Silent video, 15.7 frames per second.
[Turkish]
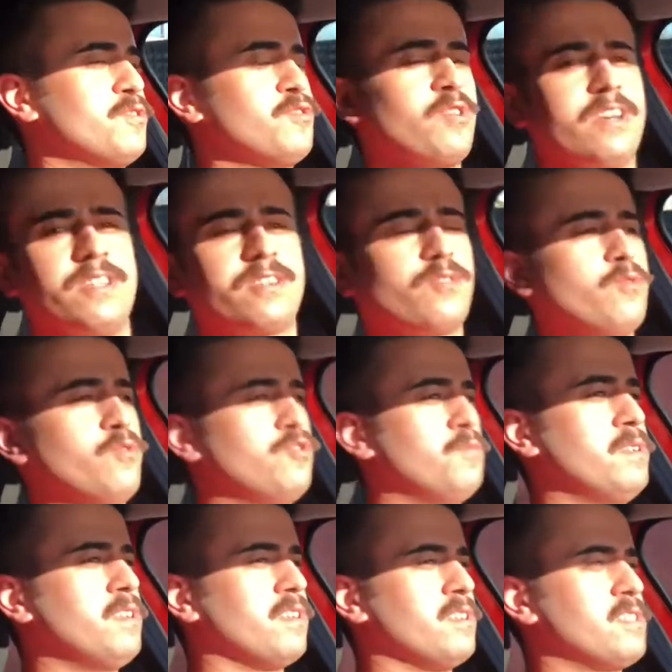Şu anda
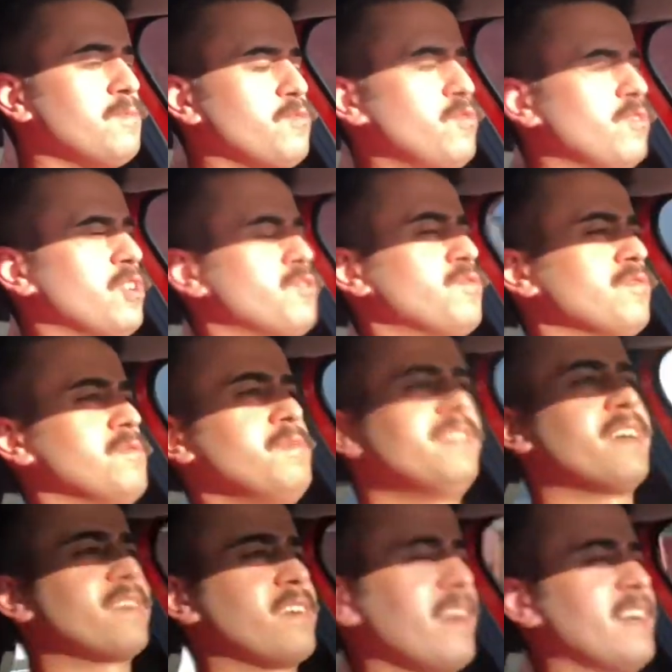gözüme de nasıl bir güneş vurdu. Bir
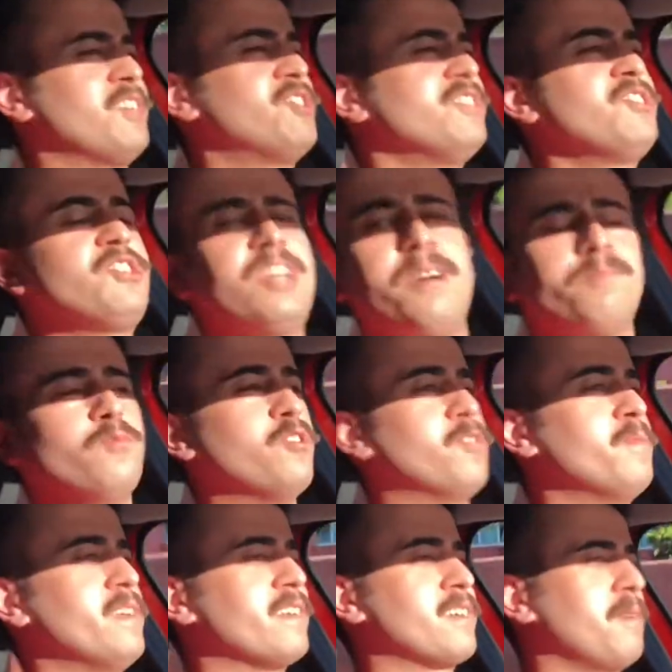dakika açılış yapmıyorum
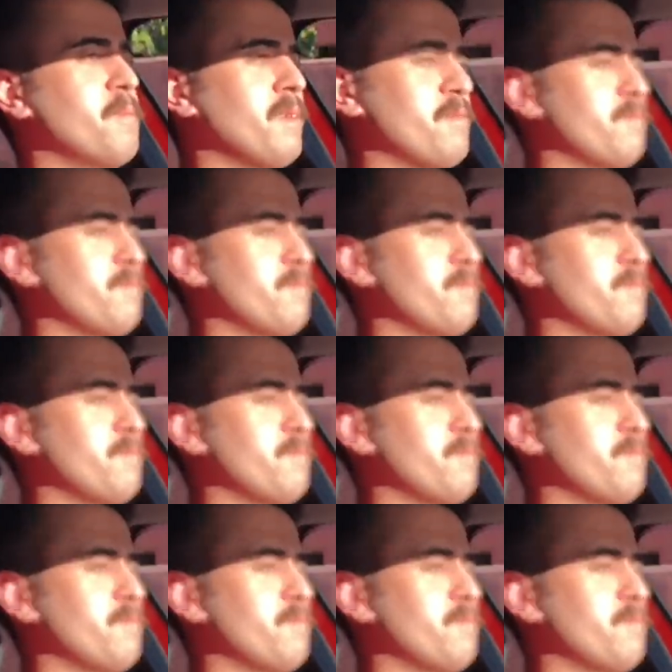hayır kapat